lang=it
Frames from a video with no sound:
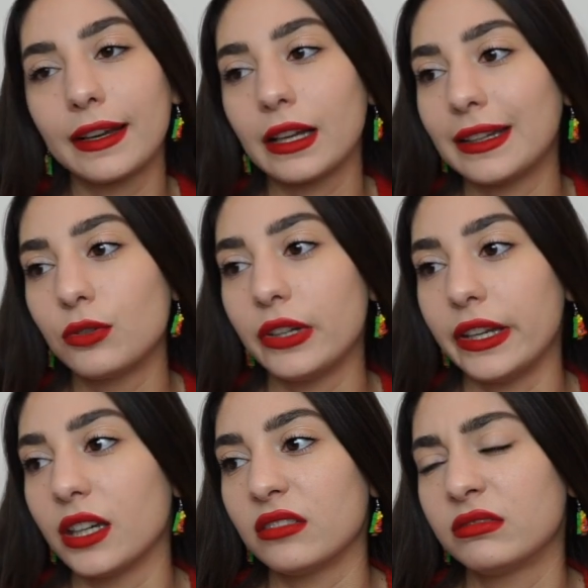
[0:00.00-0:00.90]

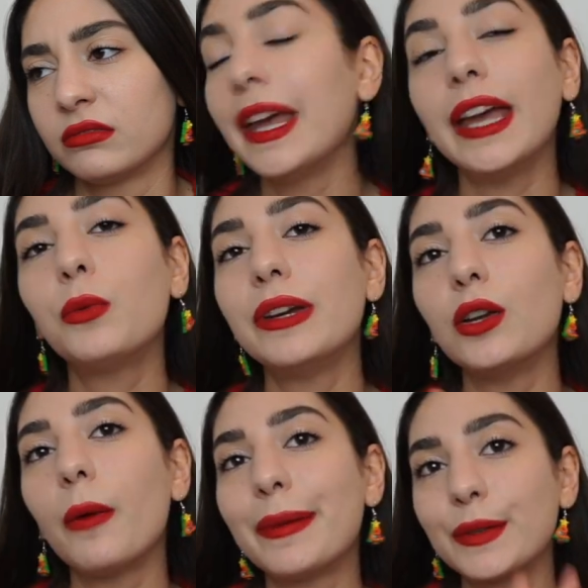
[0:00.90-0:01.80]
categorie e qui
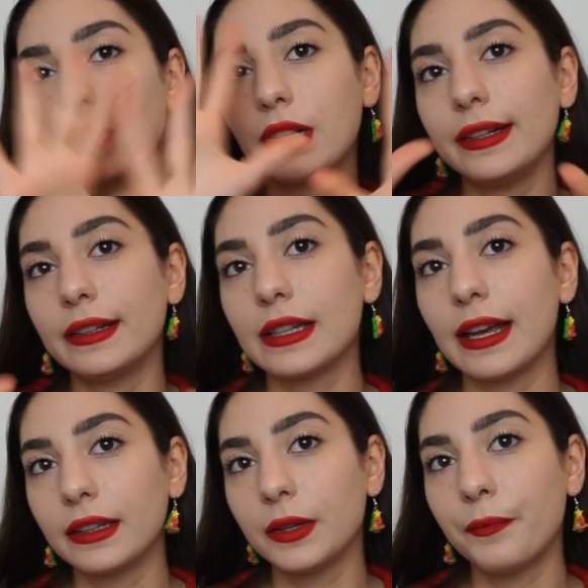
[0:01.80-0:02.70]
le ho
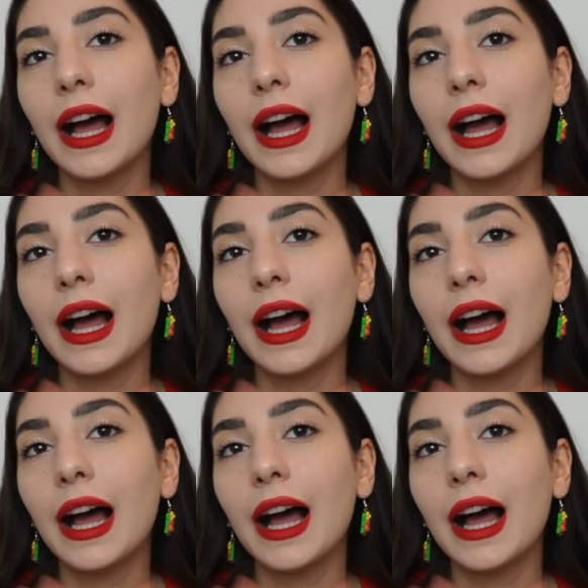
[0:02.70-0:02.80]
personalizzate.